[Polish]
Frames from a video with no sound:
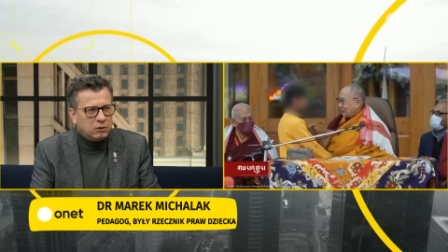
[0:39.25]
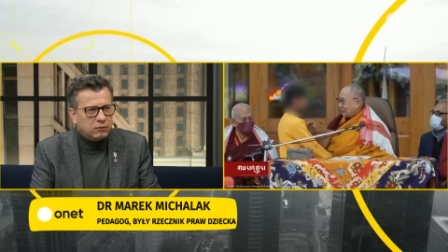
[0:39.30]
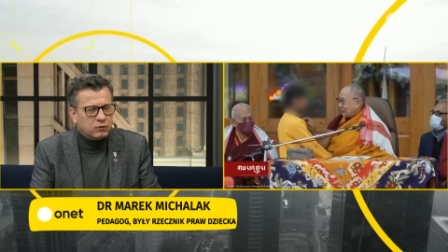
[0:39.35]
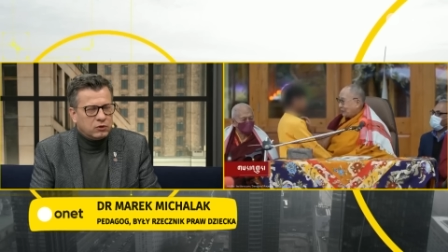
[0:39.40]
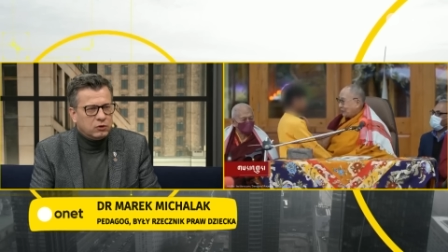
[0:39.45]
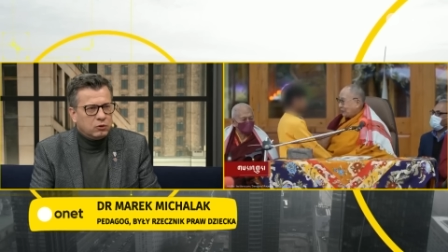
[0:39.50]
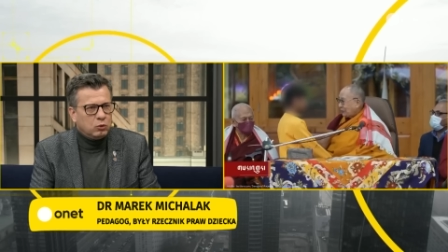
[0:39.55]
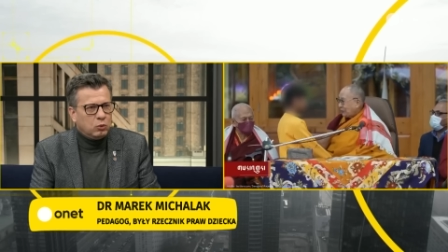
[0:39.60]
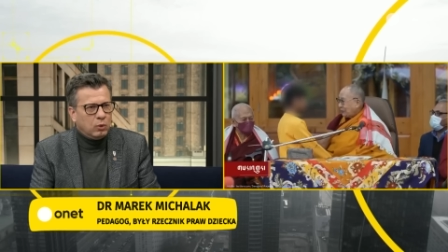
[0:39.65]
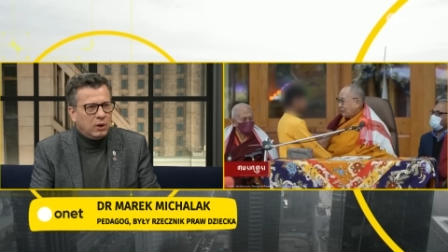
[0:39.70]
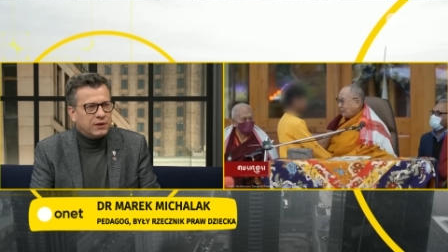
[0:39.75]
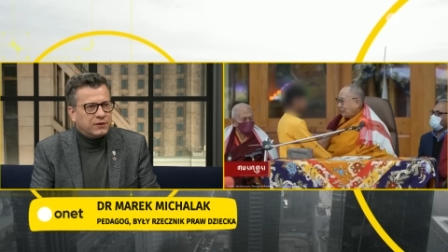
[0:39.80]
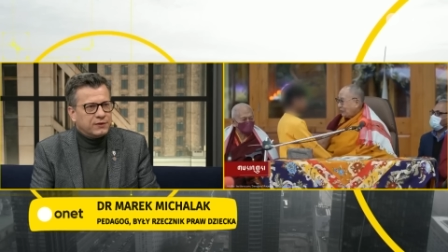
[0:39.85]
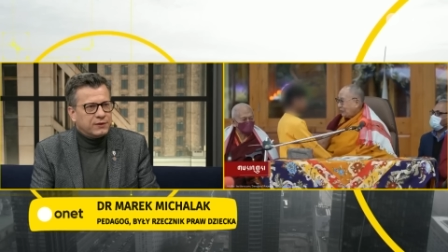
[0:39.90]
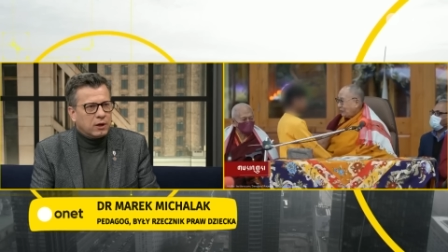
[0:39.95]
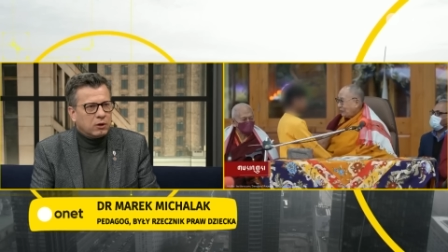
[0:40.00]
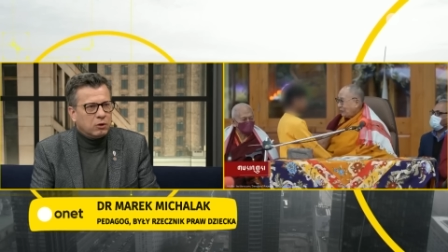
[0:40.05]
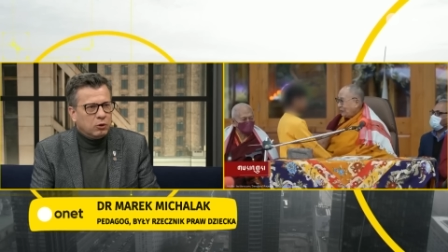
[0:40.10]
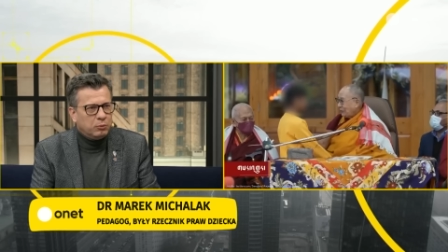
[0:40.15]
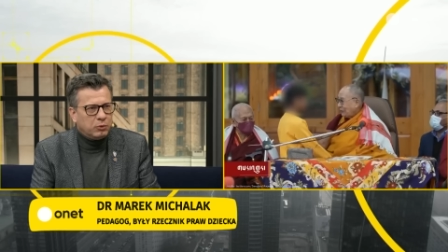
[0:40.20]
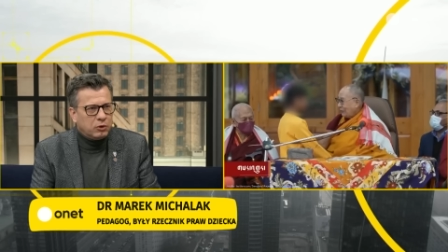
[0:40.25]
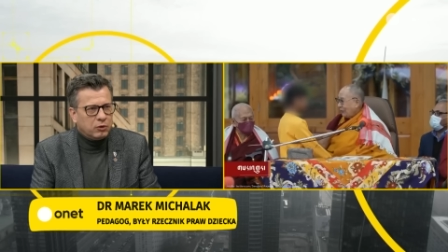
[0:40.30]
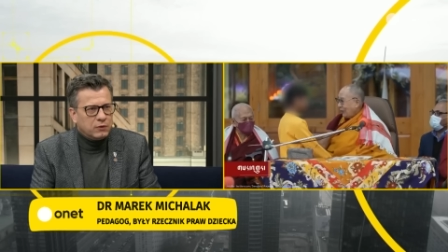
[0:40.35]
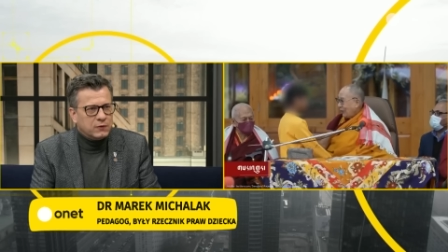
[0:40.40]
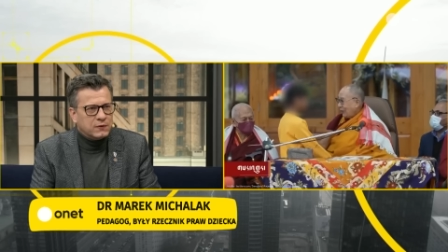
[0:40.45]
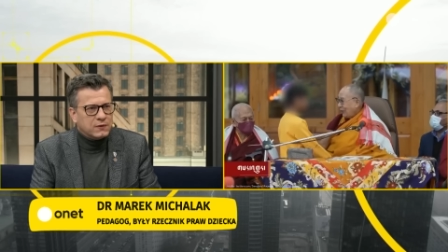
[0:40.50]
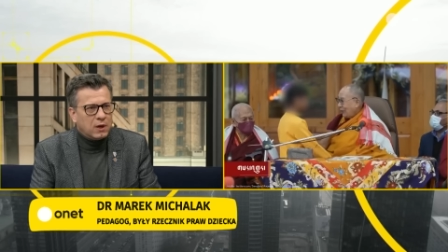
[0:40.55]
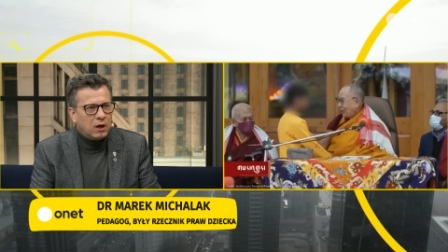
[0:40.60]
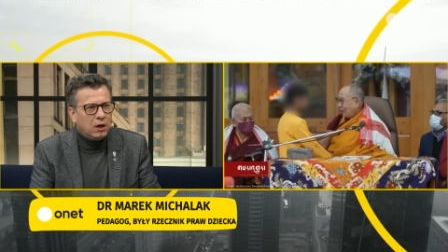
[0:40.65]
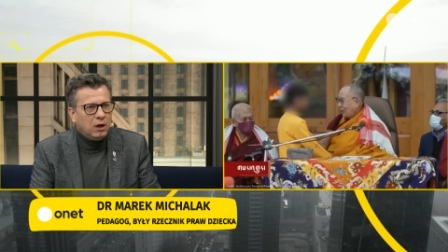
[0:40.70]
w sytuacjach
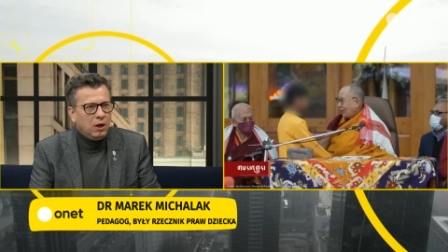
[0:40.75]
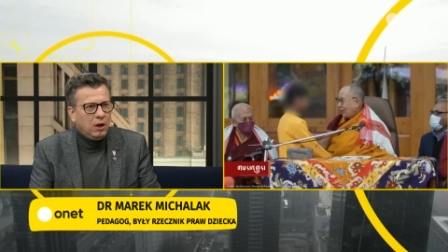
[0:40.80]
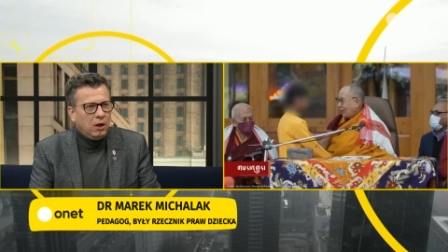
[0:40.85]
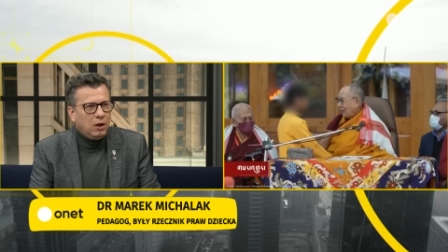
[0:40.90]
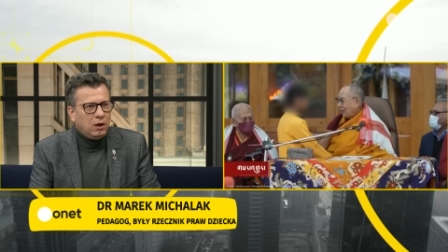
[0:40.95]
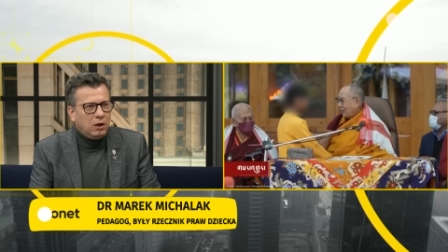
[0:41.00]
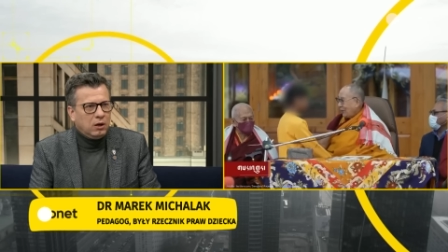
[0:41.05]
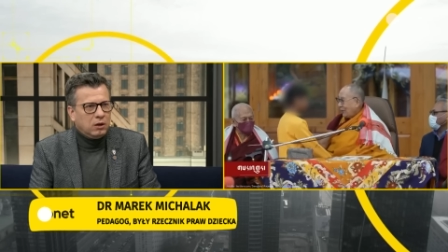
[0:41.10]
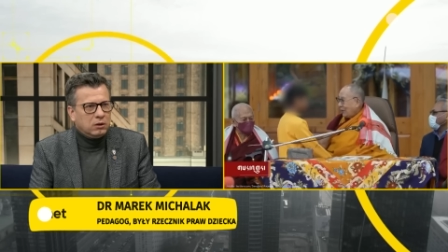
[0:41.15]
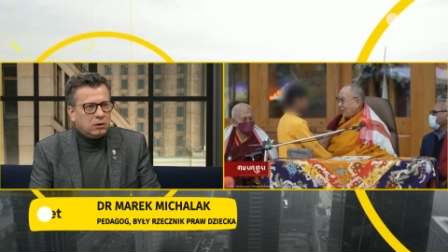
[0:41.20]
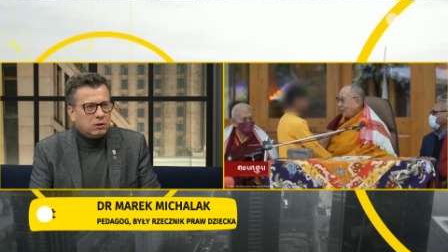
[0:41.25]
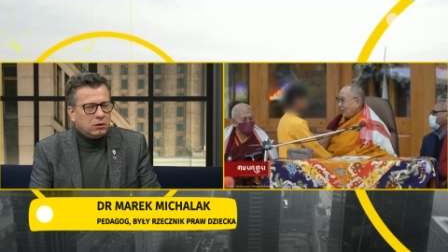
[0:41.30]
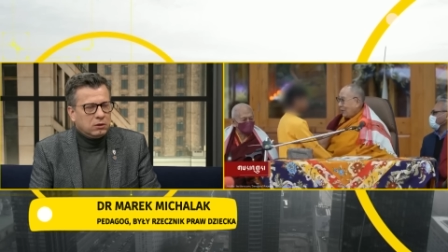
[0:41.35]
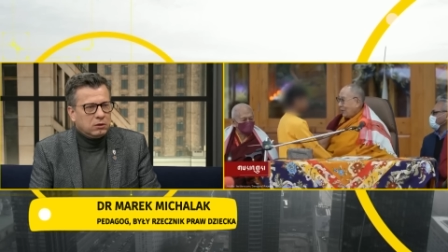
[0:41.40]
obrońca e,